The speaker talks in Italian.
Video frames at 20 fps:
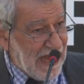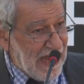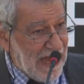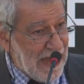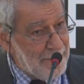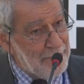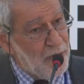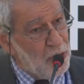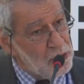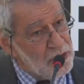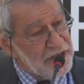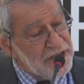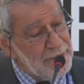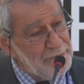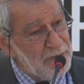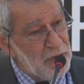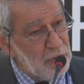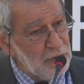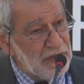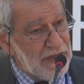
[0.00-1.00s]
a molti
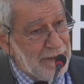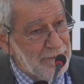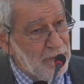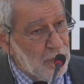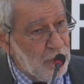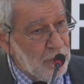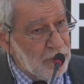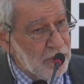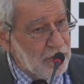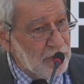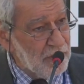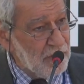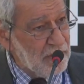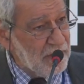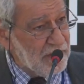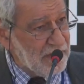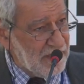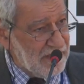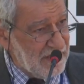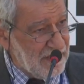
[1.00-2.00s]
più tabù
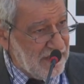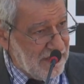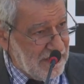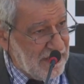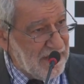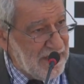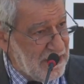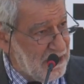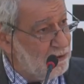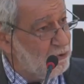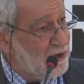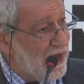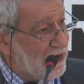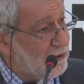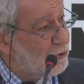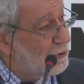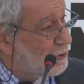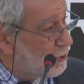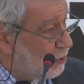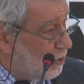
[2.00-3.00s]
in una
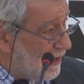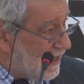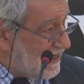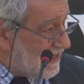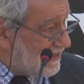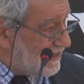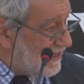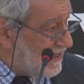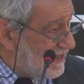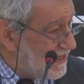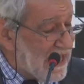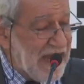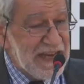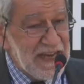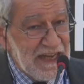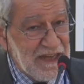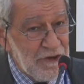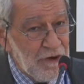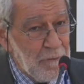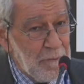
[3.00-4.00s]
cultura latina
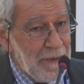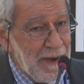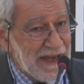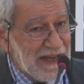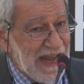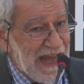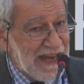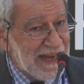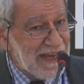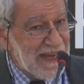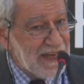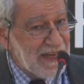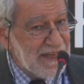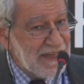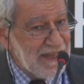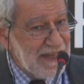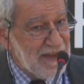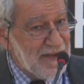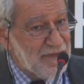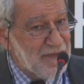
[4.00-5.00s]
che non parlare
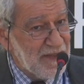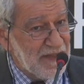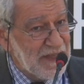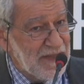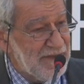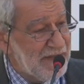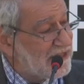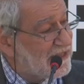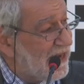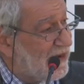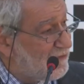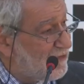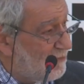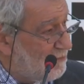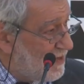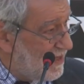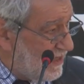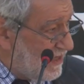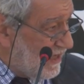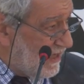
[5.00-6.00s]
di affettività
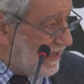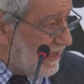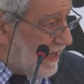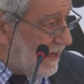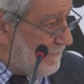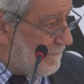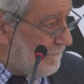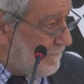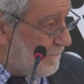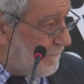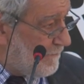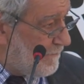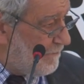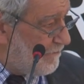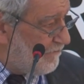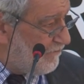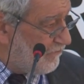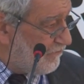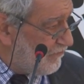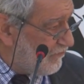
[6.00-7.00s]
femminile.
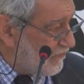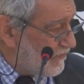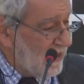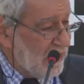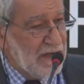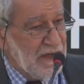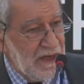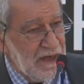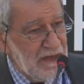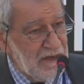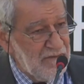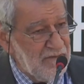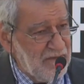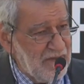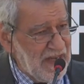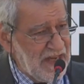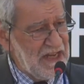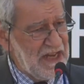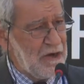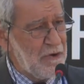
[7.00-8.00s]

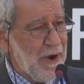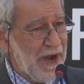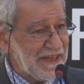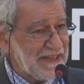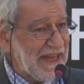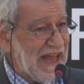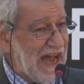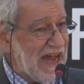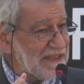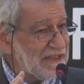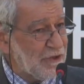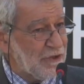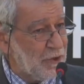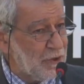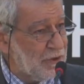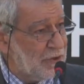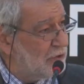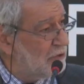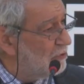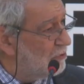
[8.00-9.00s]
Viene
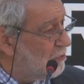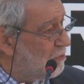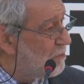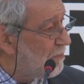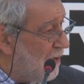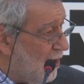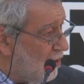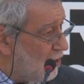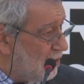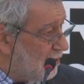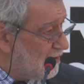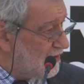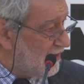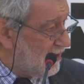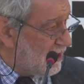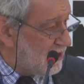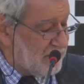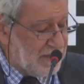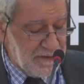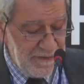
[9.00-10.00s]
guardato un po'
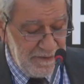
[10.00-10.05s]
così,